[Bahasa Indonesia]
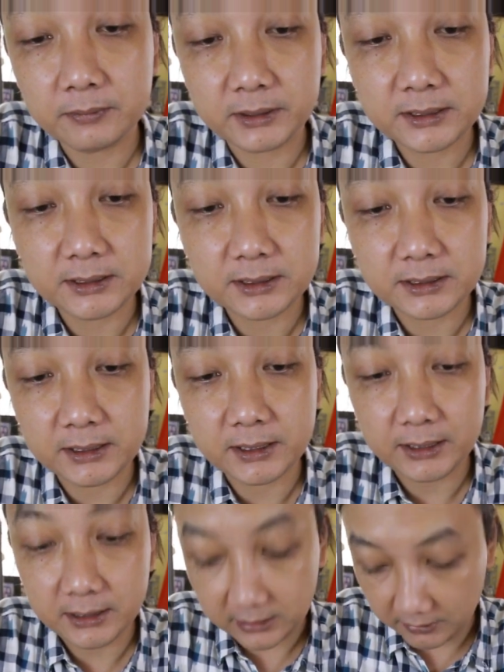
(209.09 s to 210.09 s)
sisi
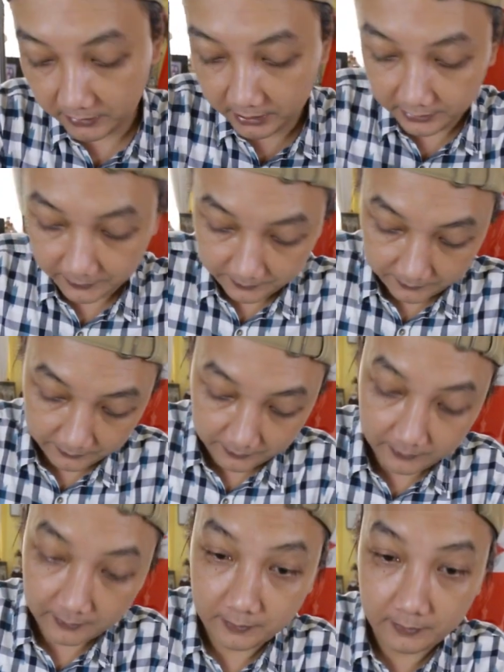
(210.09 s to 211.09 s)
sininya sama
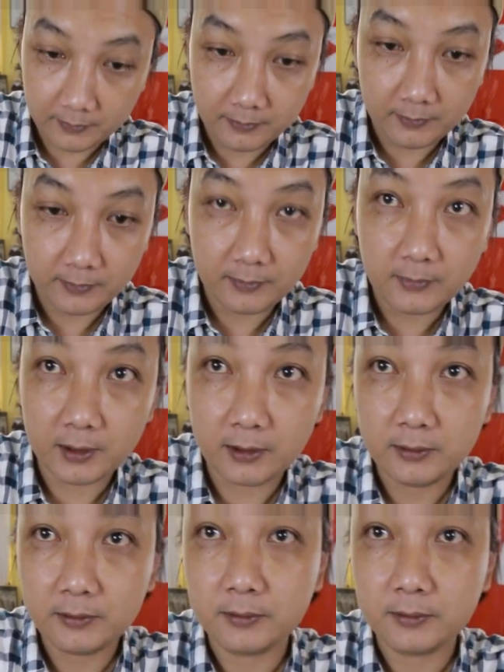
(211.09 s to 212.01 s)
ya